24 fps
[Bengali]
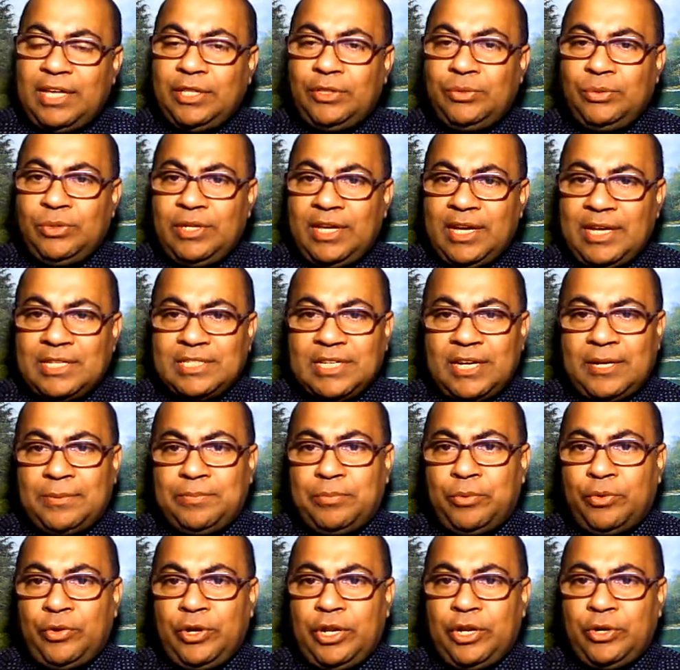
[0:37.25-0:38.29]
আজও এই দুই
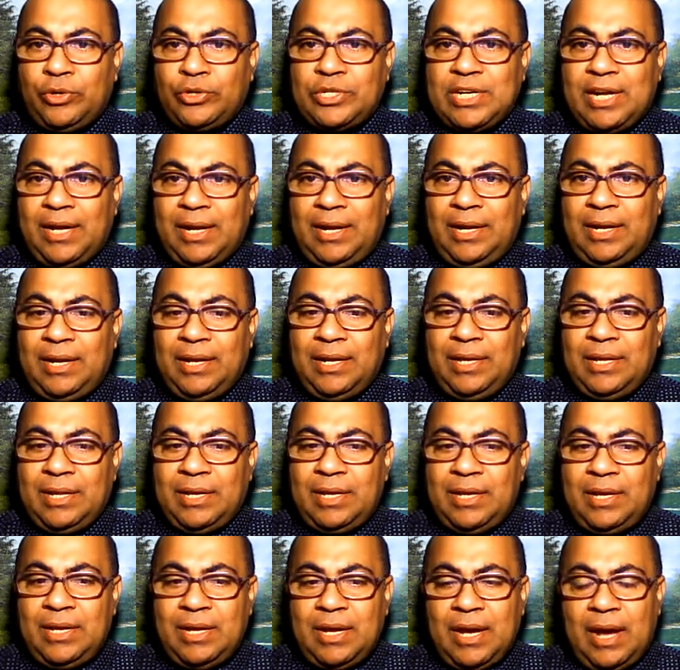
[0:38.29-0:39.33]
সাল
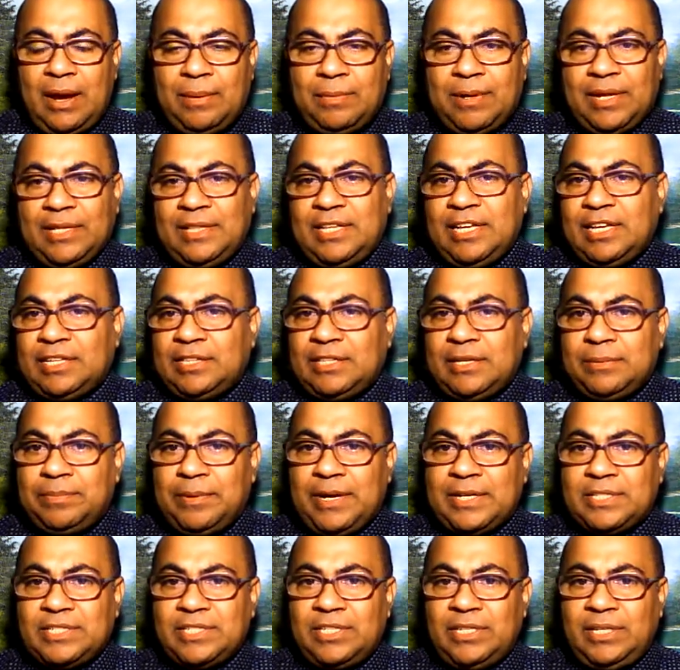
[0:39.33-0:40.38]
আমরা
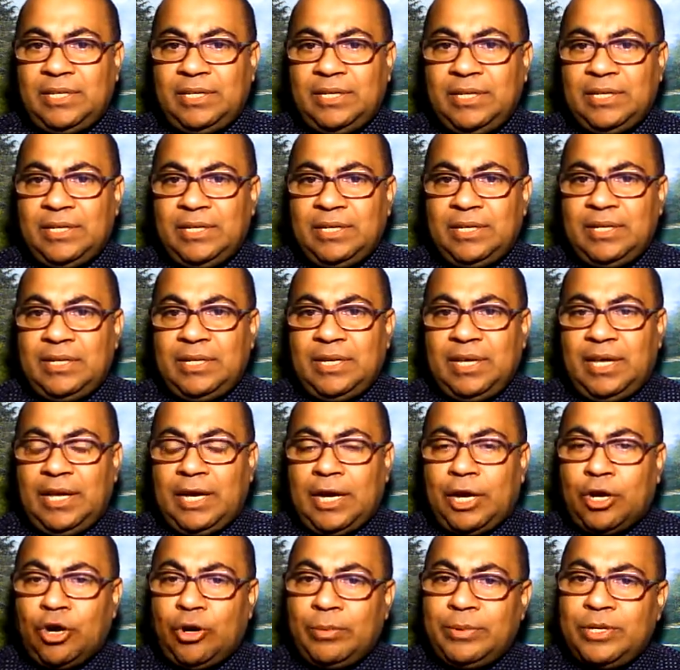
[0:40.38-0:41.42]
দেখতে পাচ্ছি
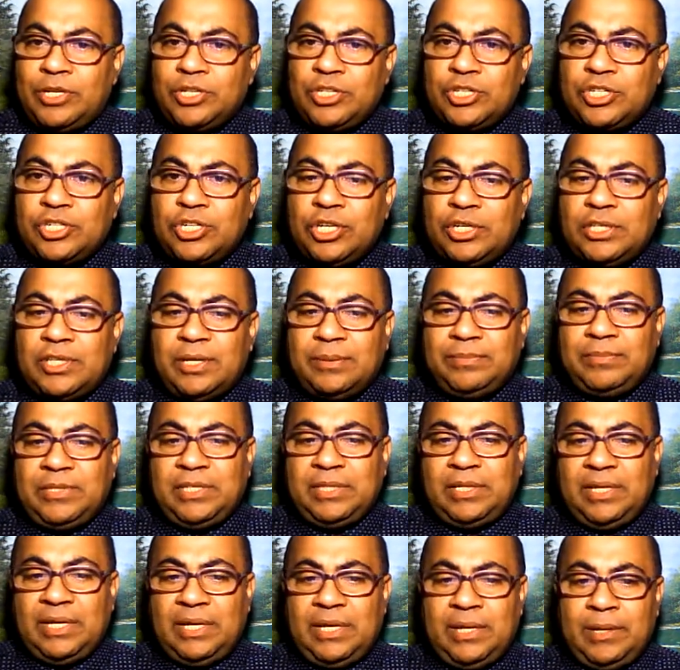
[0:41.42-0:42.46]
একবিংশ
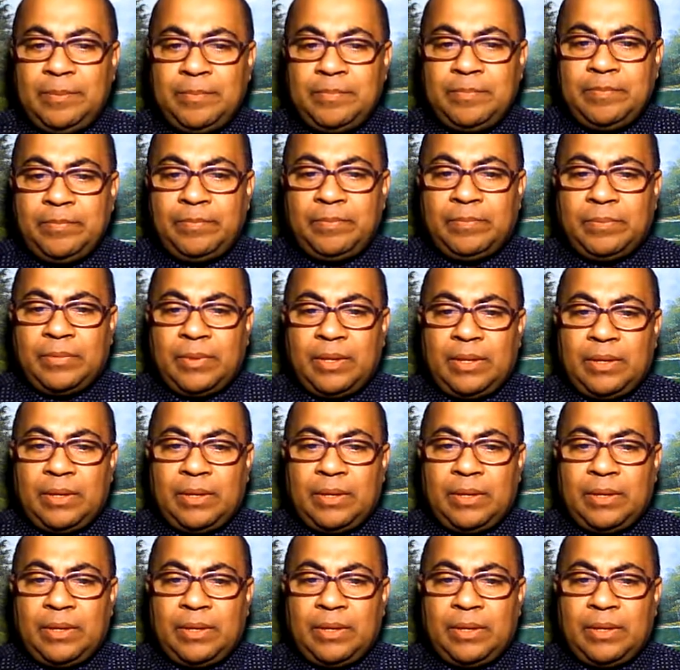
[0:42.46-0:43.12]
শতাব্দীতে